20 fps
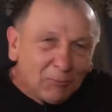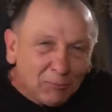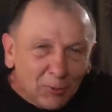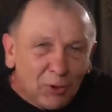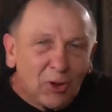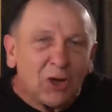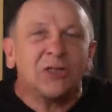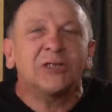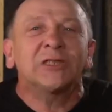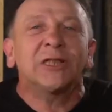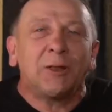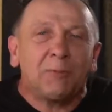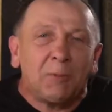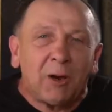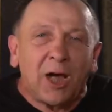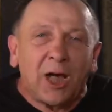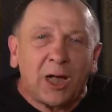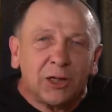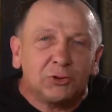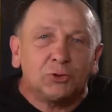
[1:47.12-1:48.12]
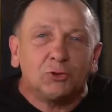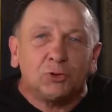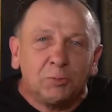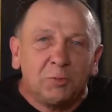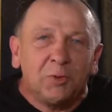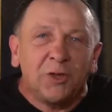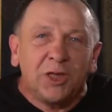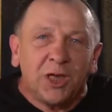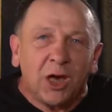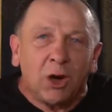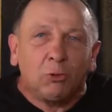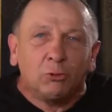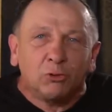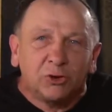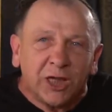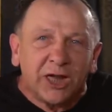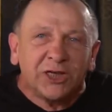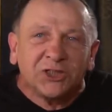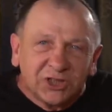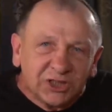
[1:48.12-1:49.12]
в прошлом году меня
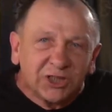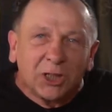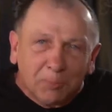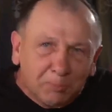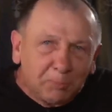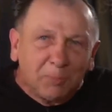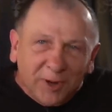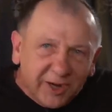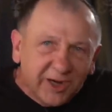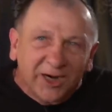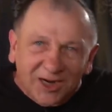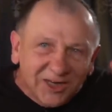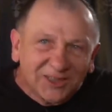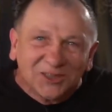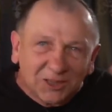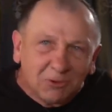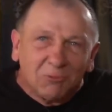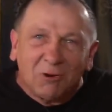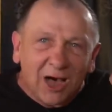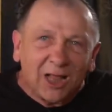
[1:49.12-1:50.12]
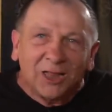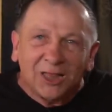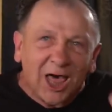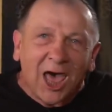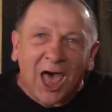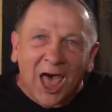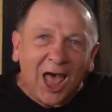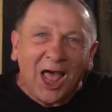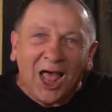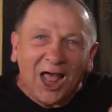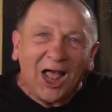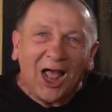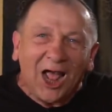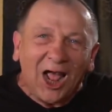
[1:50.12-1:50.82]
удачно парализовало.